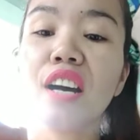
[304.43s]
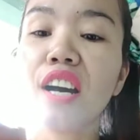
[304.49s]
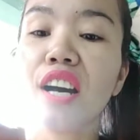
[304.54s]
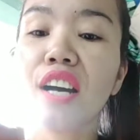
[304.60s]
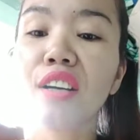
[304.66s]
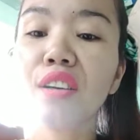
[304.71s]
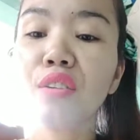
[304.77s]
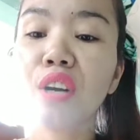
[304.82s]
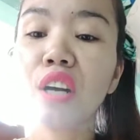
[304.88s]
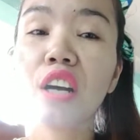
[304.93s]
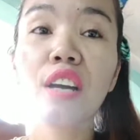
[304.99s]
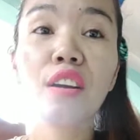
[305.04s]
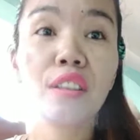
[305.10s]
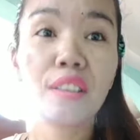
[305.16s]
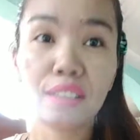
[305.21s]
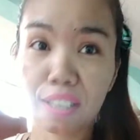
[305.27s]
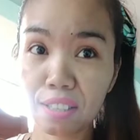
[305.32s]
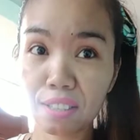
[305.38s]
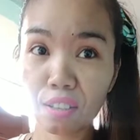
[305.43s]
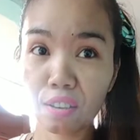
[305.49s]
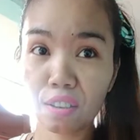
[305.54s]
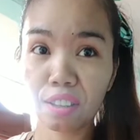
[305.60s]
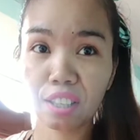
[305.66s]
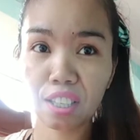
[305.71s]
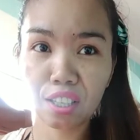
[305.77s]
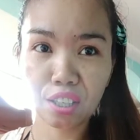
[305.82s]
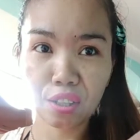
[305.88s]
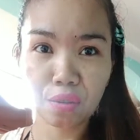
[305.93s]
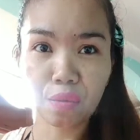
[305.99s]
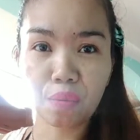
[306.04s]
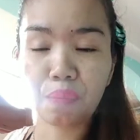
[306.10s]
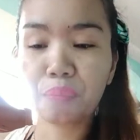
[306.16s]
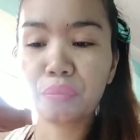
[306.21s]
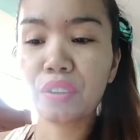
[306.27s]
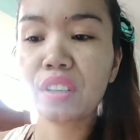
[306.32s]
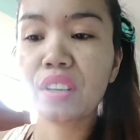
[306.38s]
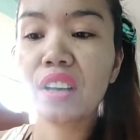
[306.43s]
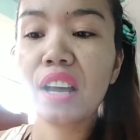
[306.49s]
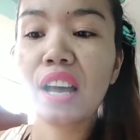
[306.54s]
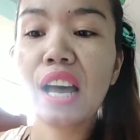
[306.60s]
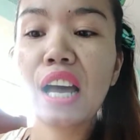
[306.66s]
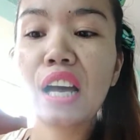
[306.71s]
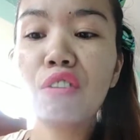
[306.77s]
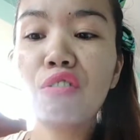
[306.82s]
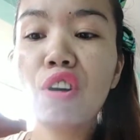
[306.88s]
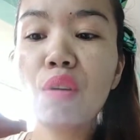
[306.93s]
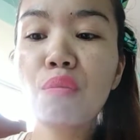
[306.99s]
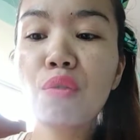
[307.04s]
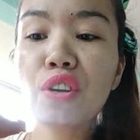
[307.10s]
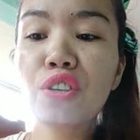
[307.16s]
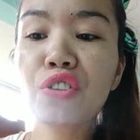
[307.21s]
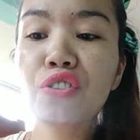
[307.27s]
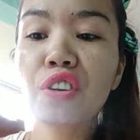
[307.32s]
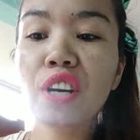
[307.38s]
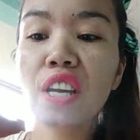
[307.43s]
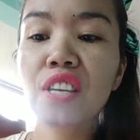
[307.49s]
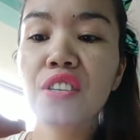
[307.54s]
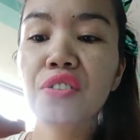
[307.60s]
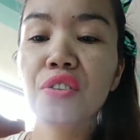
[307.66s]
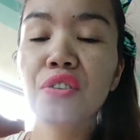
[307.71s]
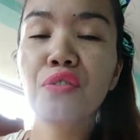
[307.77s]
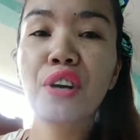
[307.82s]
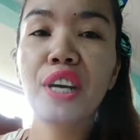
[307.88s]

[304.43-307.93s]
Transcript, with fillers: ako, let's continue. Aqua Moisturizer